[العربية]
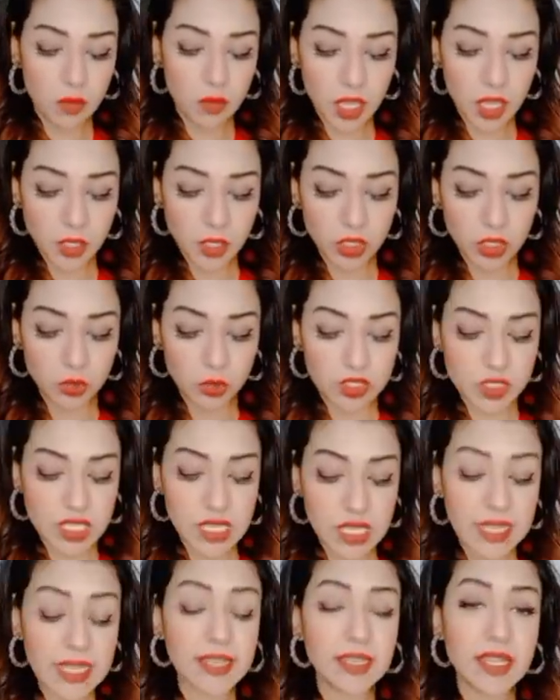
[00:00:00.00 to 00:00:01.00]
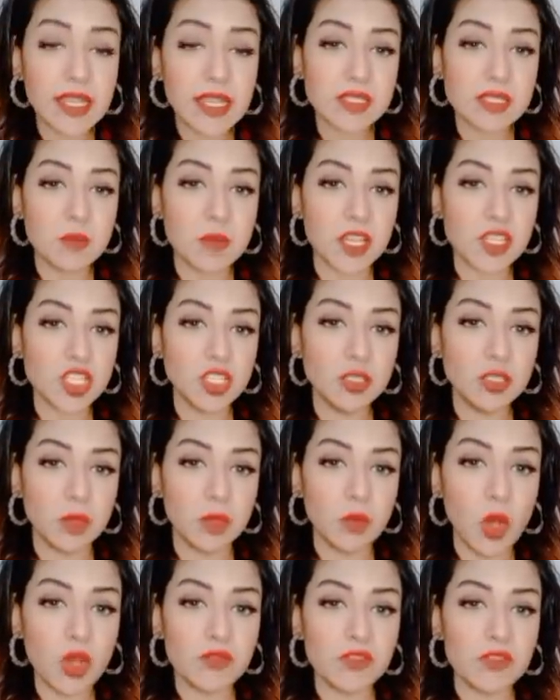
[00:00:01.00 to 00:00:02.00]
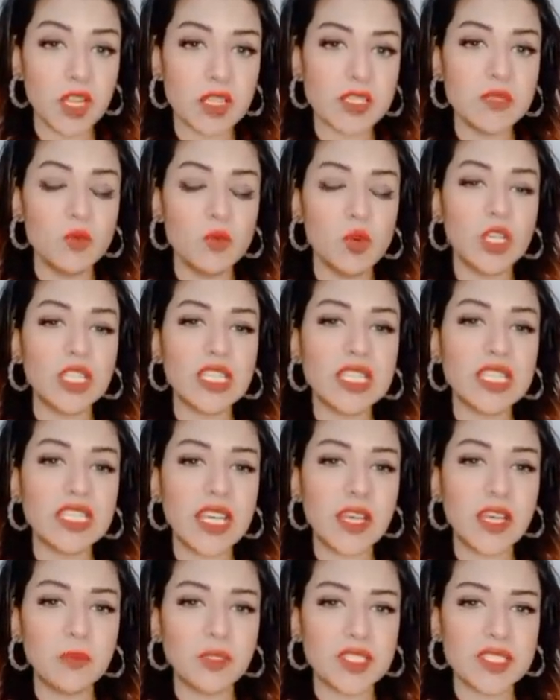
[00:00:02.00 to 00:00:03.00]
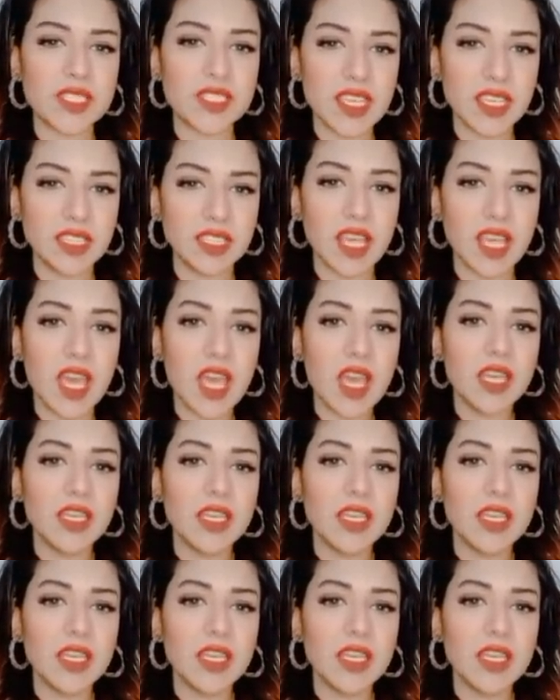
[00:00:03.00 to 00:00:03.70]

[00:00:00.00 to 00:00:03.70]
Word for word: مانويل جوزيه ليه كان لازم اشيد بالموقف العظيم وكده كده كابتن سيد